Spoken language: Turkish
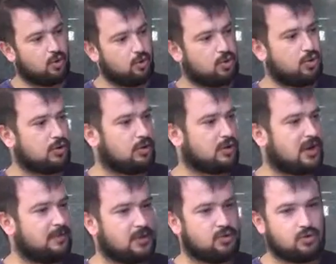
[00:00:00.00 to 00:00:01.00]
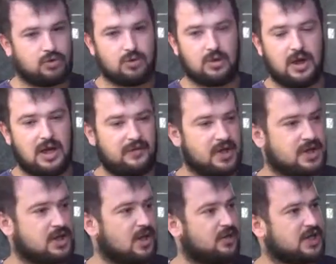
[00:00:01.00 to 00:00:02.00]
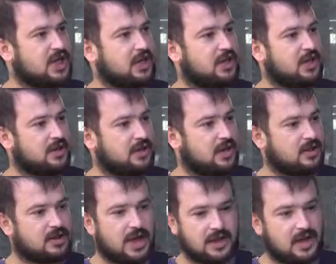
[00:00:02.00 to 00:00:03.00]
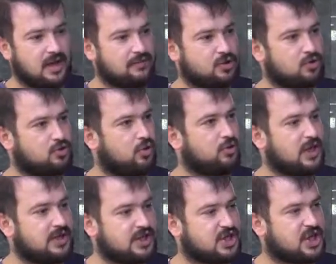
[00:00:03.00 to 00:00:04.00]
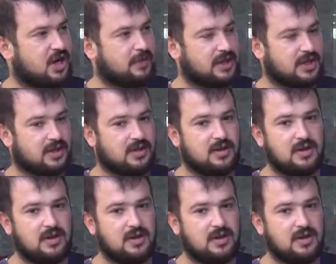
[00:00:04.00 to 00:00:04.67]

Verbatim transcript: da uygun olurdu ama dünkü elverişsiz hava şartlarından teknelerimizin çoğu denize çıkamadı.